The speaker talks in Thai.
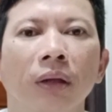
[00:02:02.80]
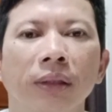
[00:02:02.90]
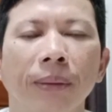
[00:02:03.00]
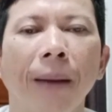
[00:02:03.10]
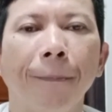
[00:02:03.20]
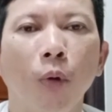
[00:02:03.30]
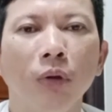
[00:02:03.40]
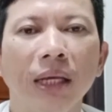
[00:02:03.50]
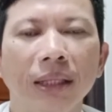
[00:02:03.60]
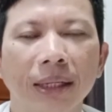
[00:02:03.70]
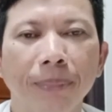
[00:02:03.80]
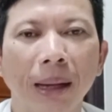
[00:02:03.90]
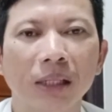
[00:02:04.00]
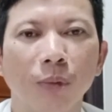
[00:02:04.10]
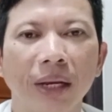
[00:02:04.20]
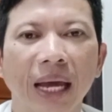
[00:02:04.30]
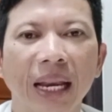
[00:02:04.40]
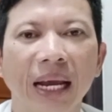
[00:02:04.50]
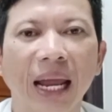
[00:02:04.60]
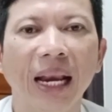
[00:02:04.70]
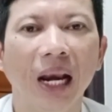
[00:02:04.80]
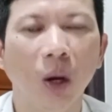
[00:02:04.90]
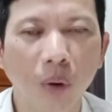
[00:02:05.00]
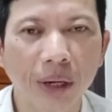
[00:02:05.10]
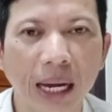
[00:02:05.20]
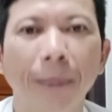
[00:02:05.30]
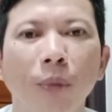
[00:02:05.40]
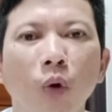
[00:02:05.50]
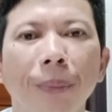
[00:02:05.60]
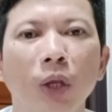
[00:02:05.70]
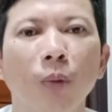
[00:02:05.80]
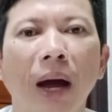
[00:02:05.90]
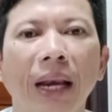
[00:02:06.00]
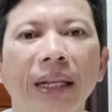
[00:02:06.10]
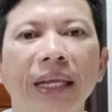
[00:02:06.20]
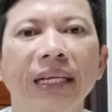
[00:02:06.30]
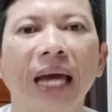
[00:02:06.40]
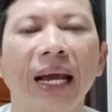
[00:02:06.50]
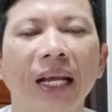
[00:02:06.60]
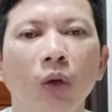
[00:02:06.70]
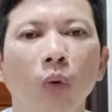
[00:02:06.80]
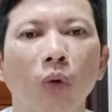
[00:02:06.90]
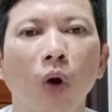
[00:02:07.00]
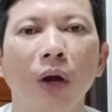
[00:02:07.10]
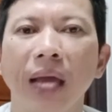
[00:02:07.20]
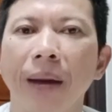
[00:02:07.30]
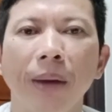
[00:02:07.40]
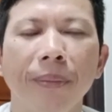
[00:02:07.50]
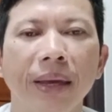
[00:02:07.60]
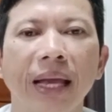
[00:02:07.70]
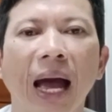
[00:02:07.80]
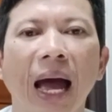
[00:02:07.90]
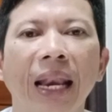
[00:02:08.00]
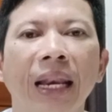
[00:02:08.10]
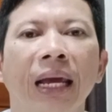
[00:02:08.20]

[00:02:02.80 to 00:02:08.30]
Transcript: สำหรับผู้ที่ถือบัตรสวัสดิการแห่งรัฐรุ่นเดิมรุ่นปัจจุบันที่ใช้กันอยู่ก็ยังไม่มีการ